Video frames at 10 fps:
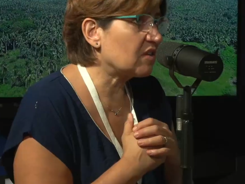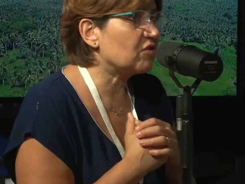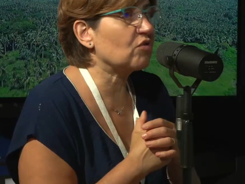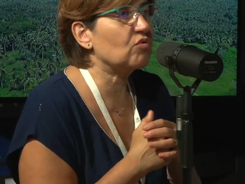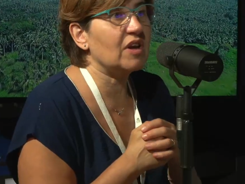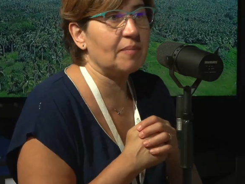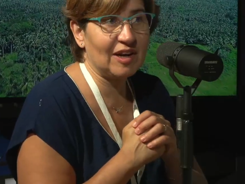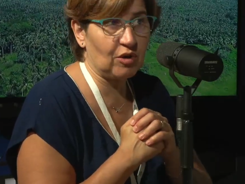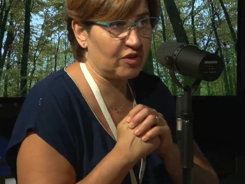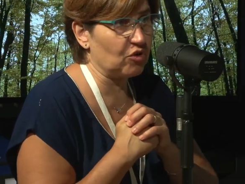des sciences du climat et
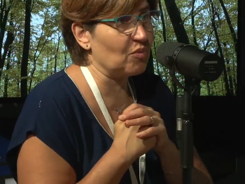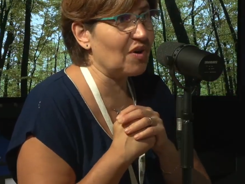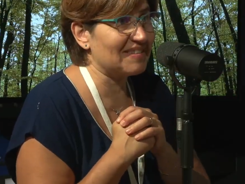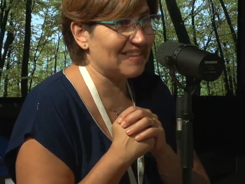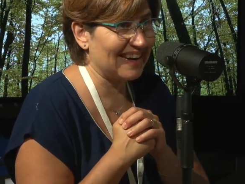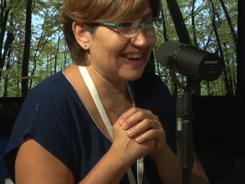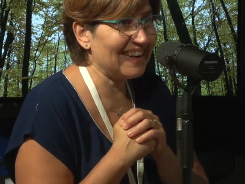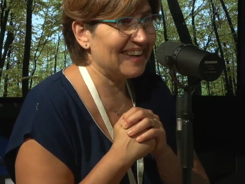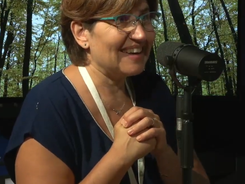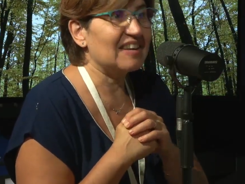de l'environnement à Saclay,
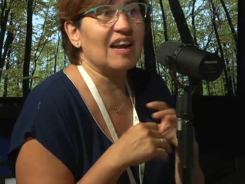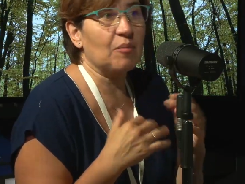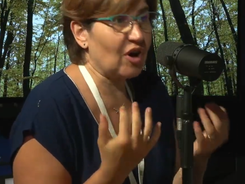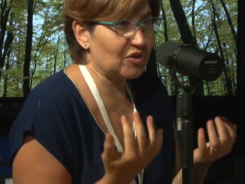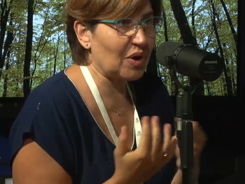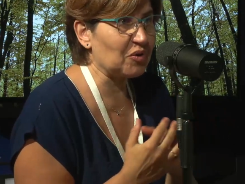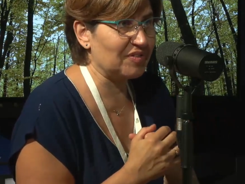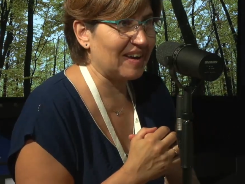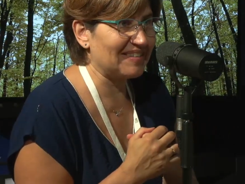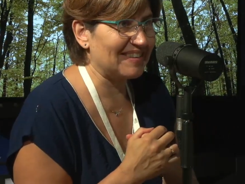qui est un laboratoire
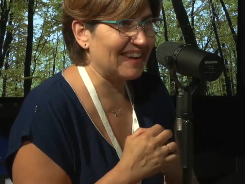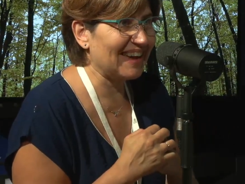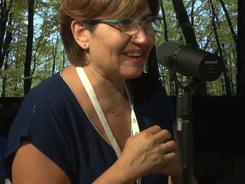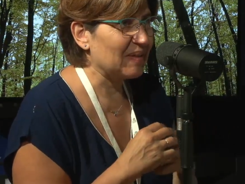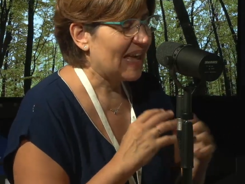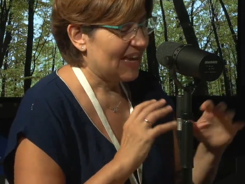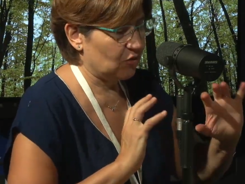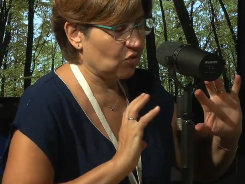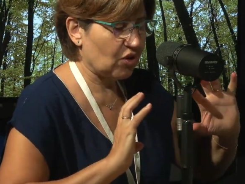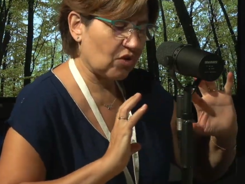universitaire. Et
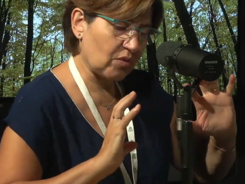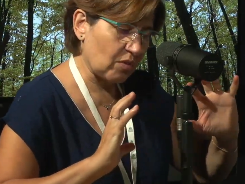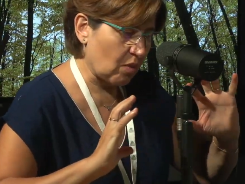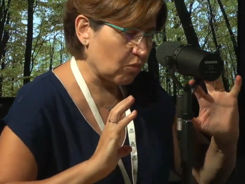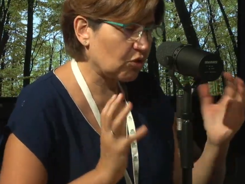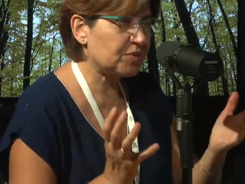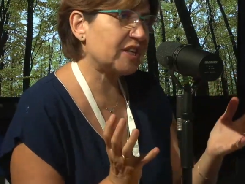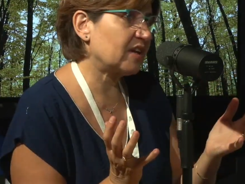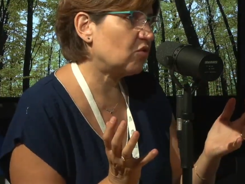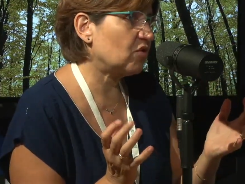donc euh, mon objet
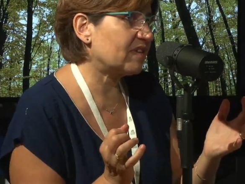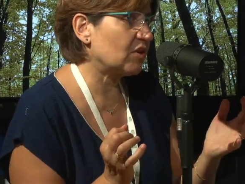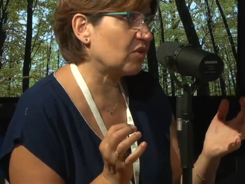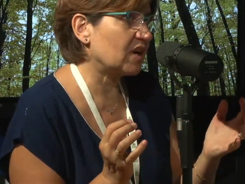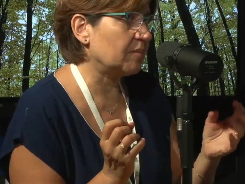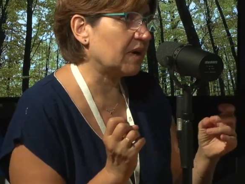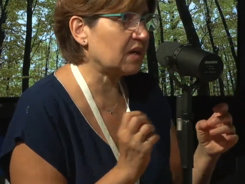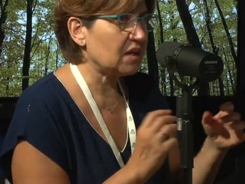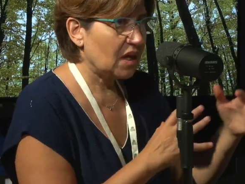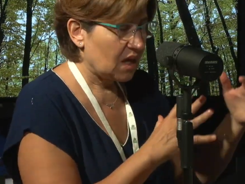d'étude, c'est le climat.
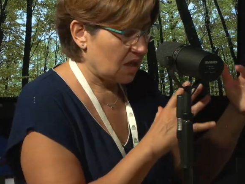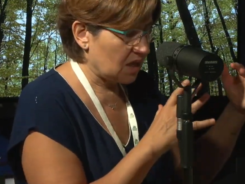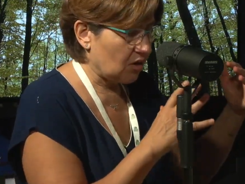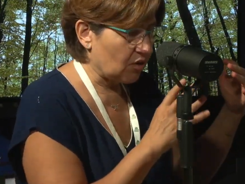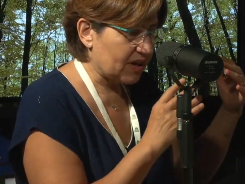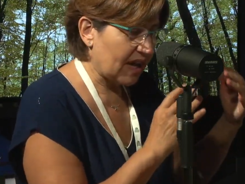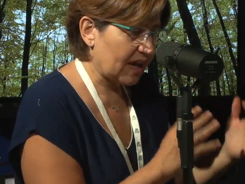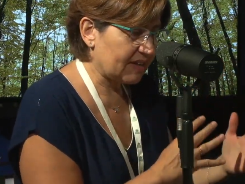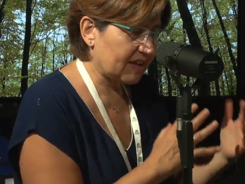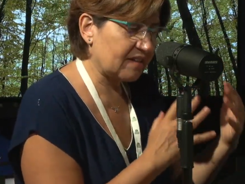Et
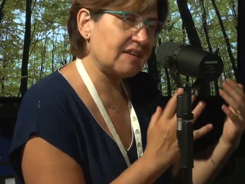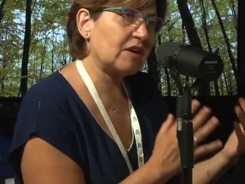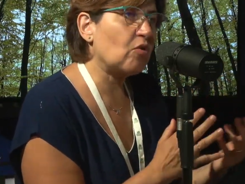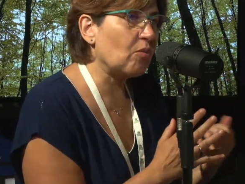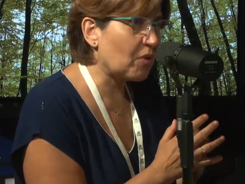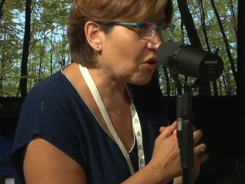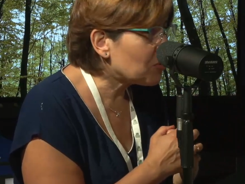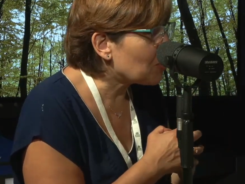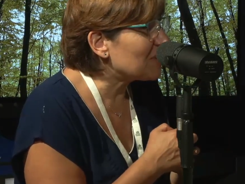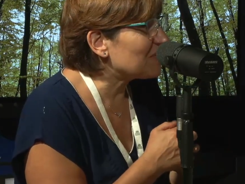caractériser,
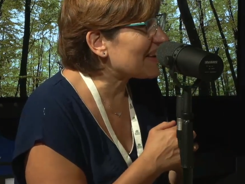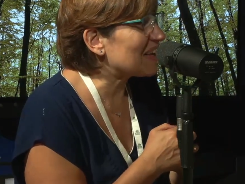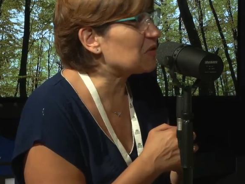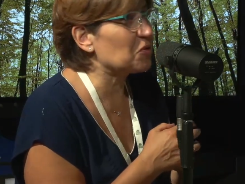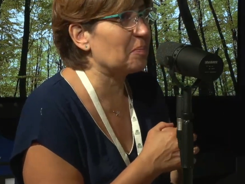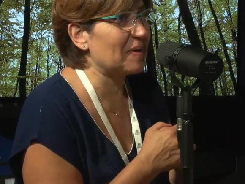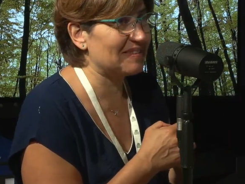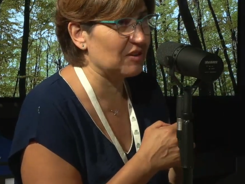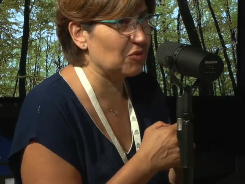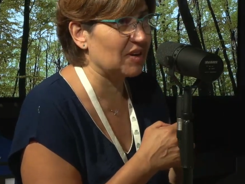comprendre les variations
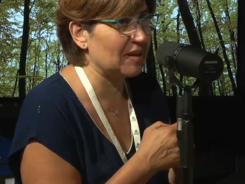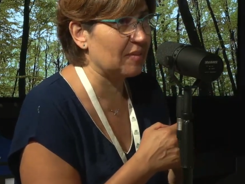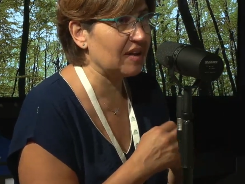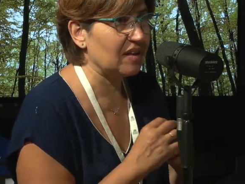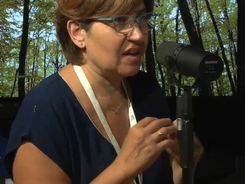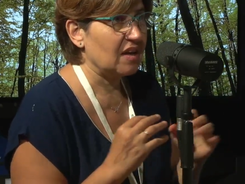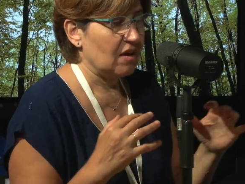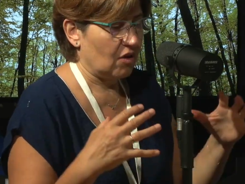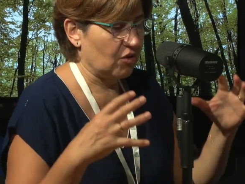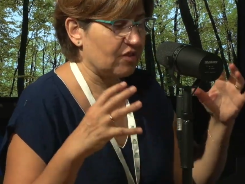passées du climat
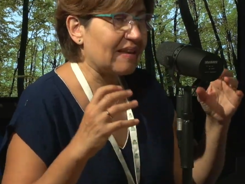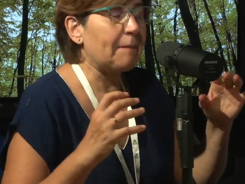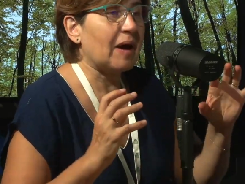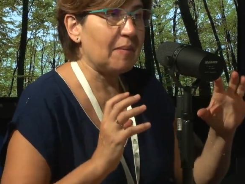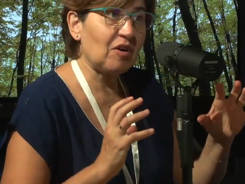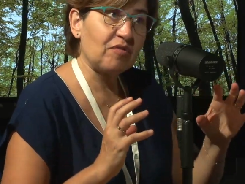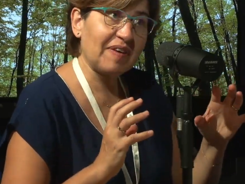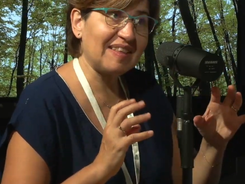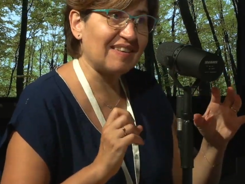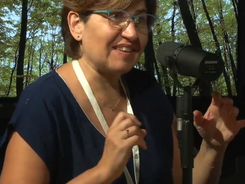ça permet en
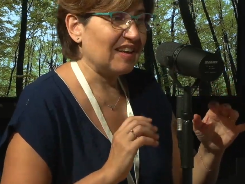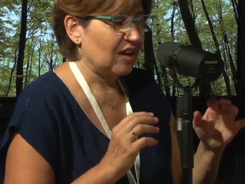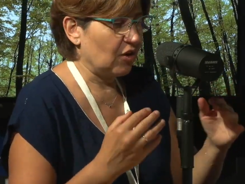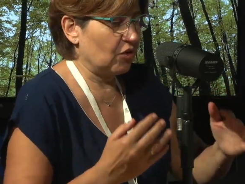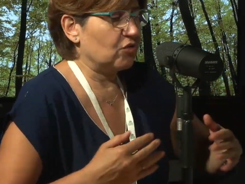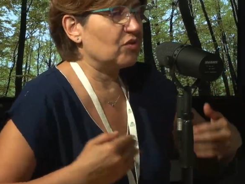fait de